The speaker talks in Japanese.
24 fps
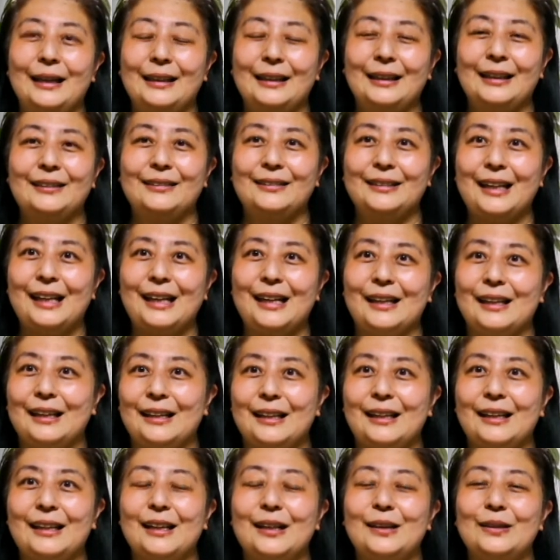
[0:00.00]
なので
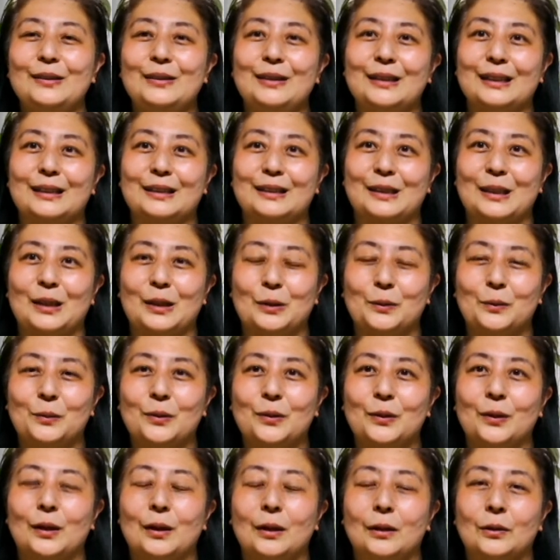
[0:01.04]
いけるんですけど
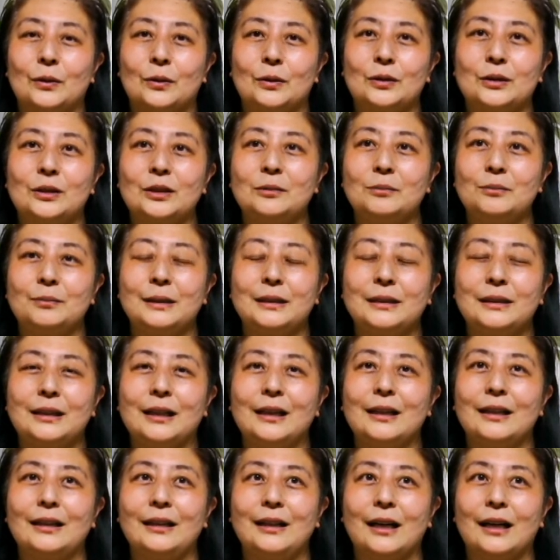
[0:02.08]
もこう瞬発
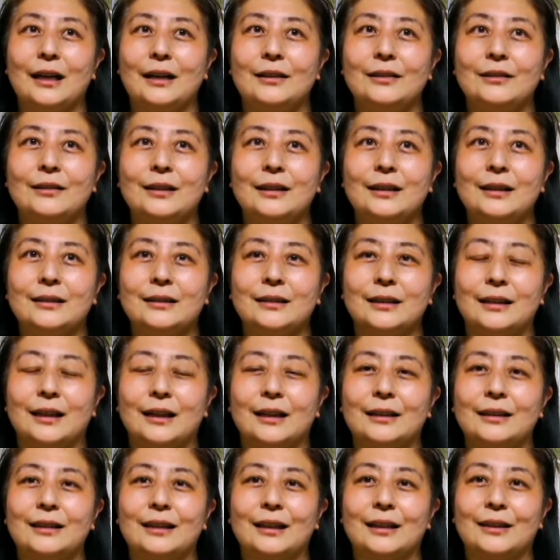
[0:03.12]
的にあの速さで
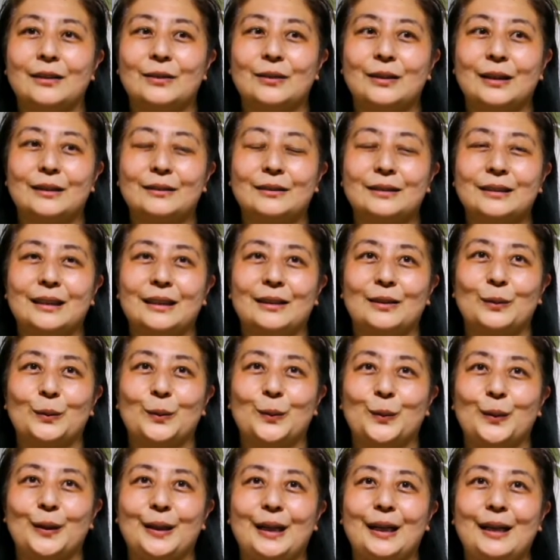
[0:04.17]
あんだけのたくさんの
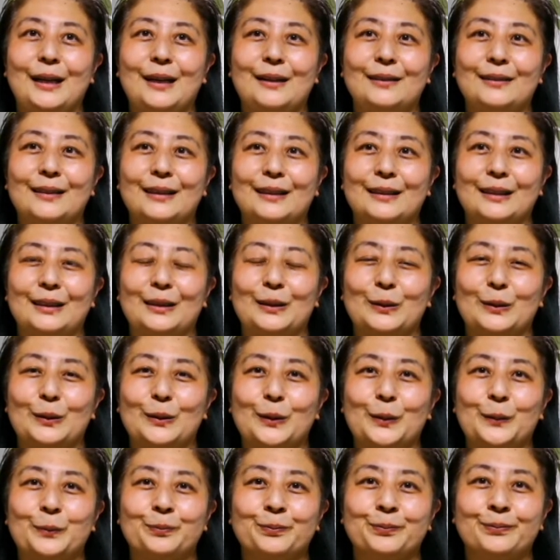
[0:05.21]
を入れれるかっていう
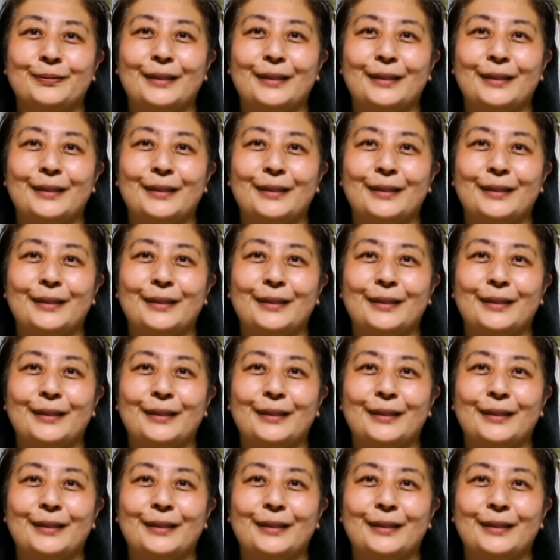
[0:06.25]
と